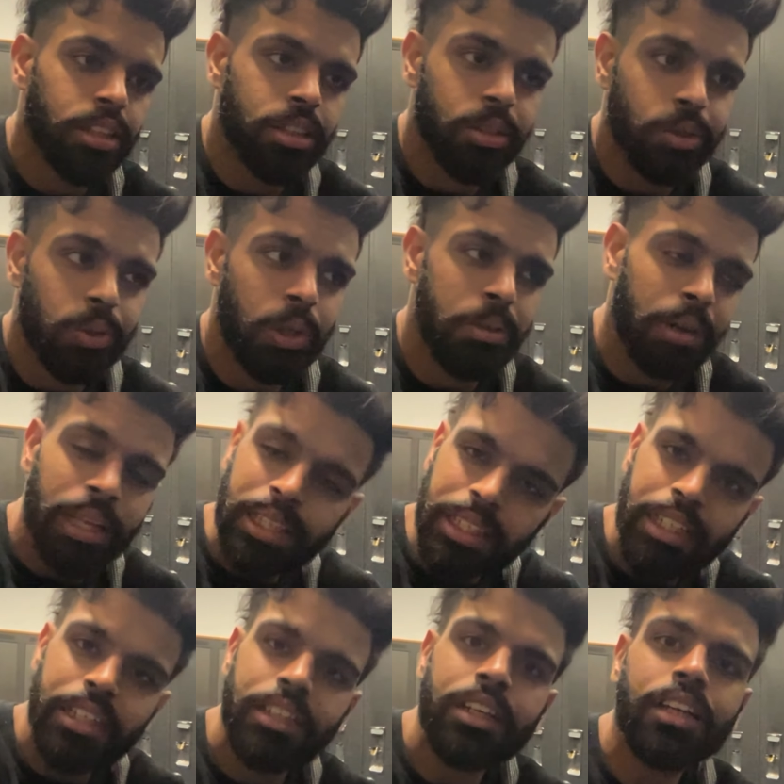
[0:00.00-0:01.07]
तो कोई बात
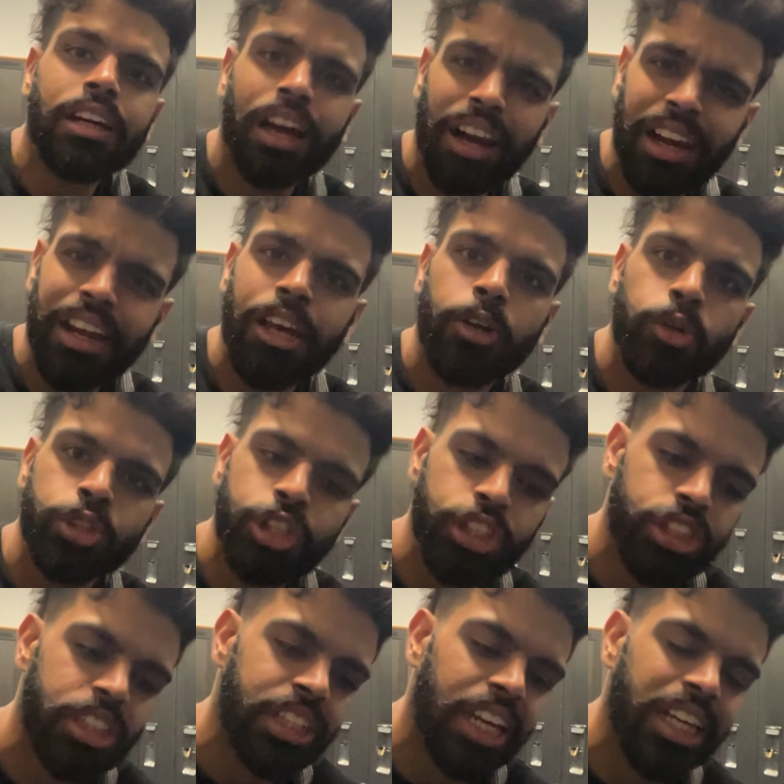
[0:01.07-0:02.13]
नहीं कर रहे हैं कोशिश
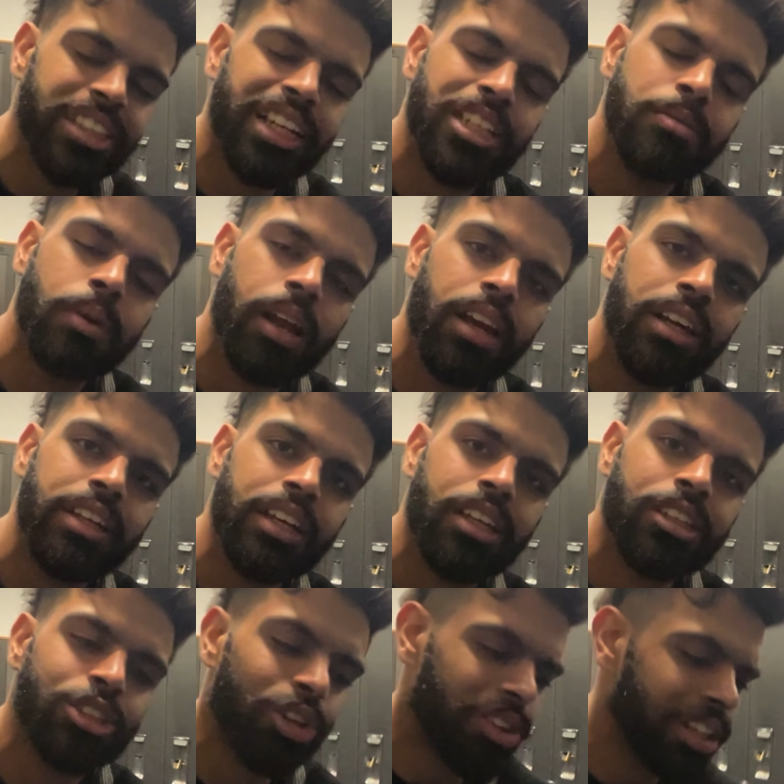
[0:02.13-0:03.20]
तीन एक्सरसाइज मार ली हैं
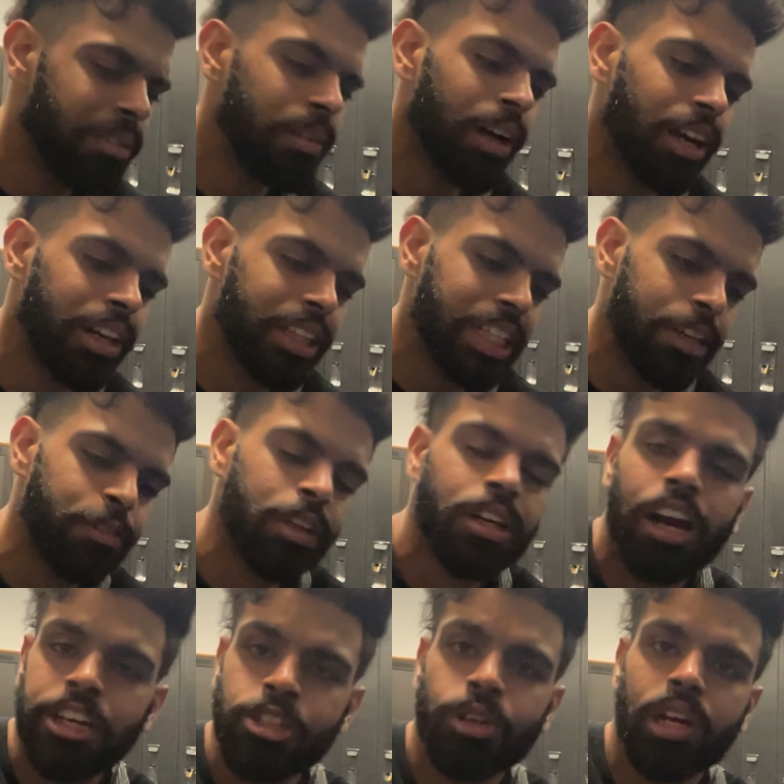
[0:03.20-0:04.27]
चौथी मार लेते हैं फिर
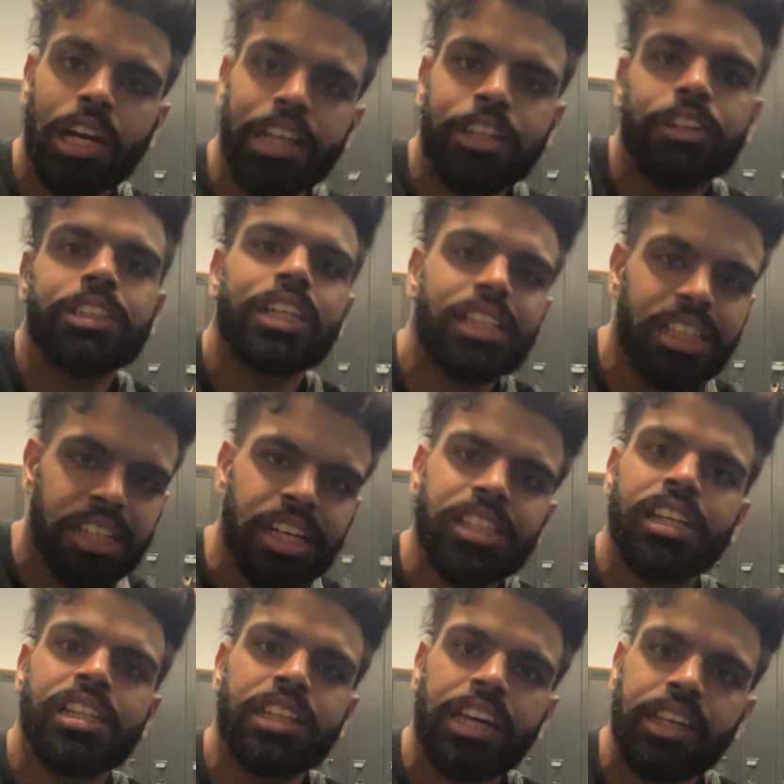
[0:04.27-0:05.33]
कार्डियो कर लेंगे और जल्दी घर
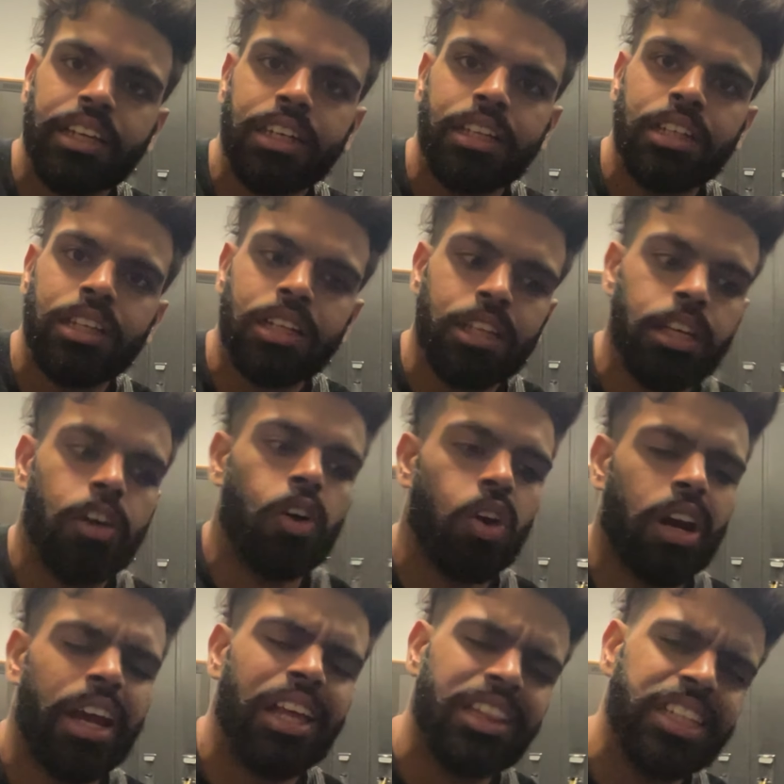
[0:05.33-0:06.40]
चले जाएंगे और
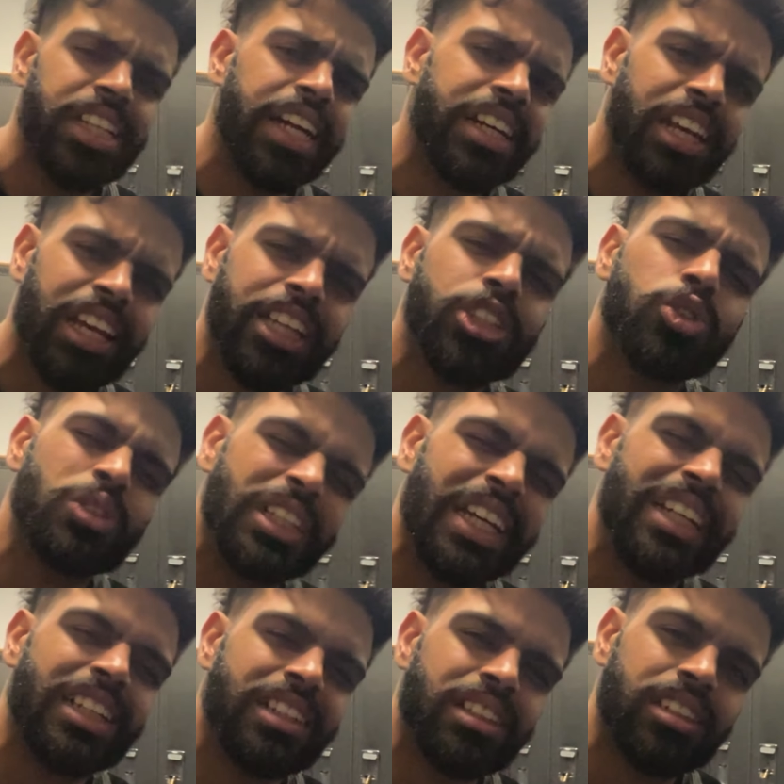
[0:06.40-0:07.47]
हेल्दी डाइट लेके सो
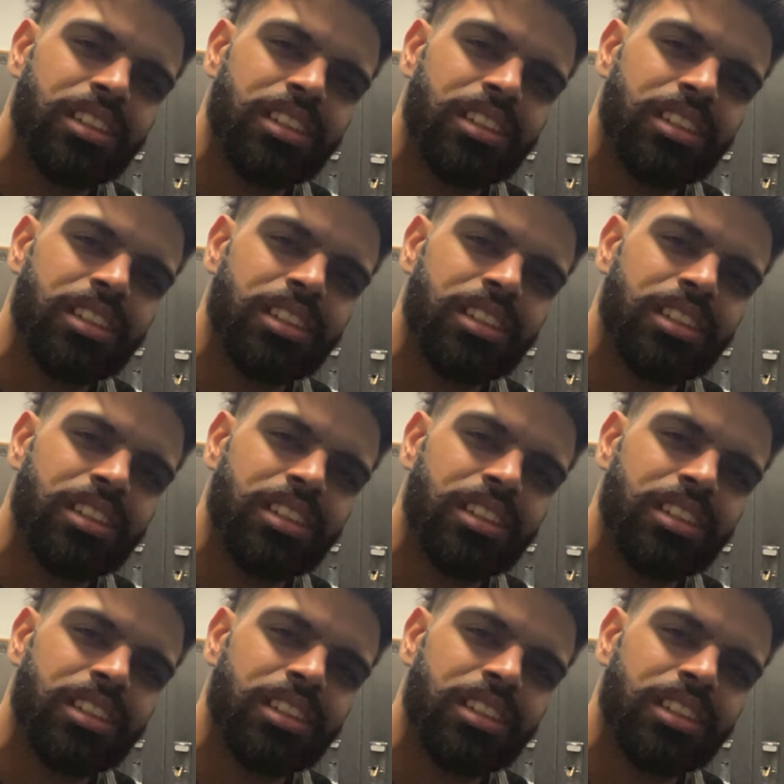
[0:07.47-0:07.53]
जाएंगे